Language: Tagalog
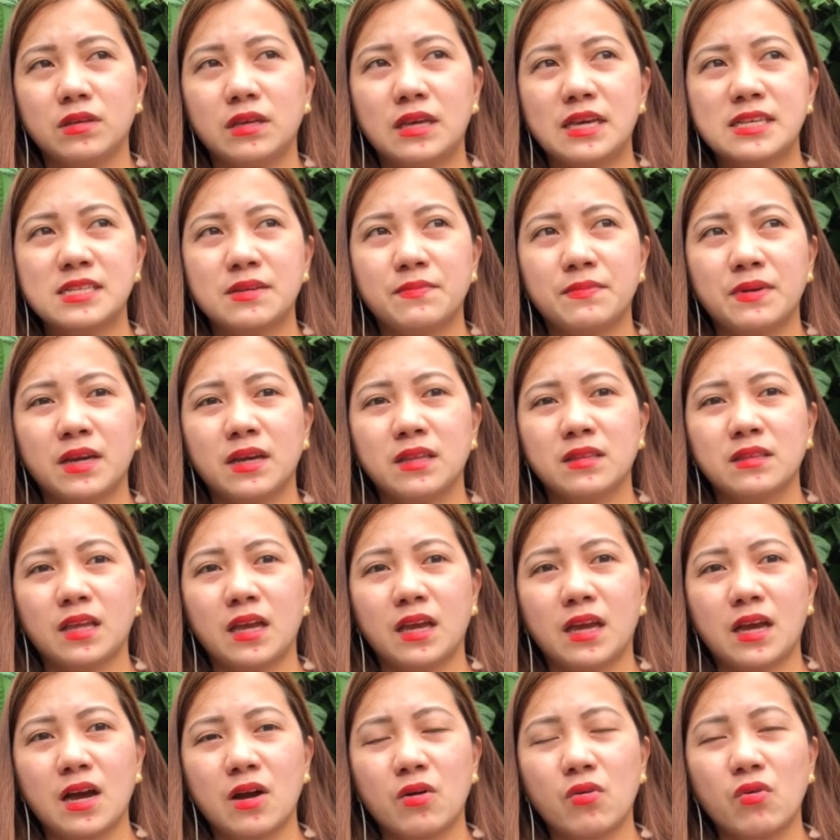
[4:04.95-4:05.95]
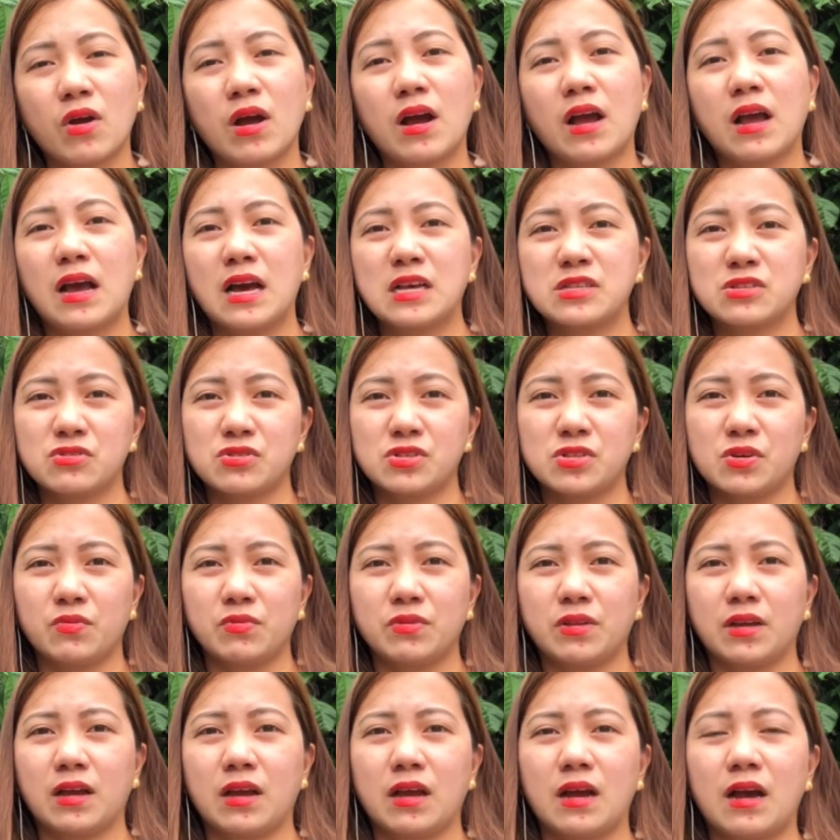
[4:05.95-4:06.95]
Kaysa mag ka ako, gagastos ako
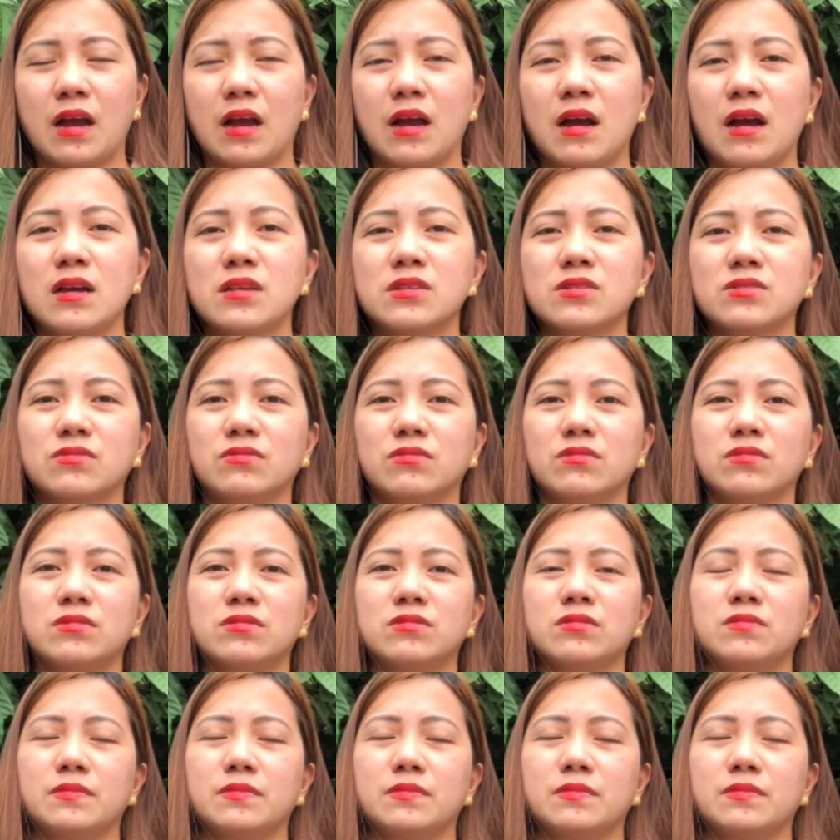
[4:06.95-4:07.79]
ng gagastos.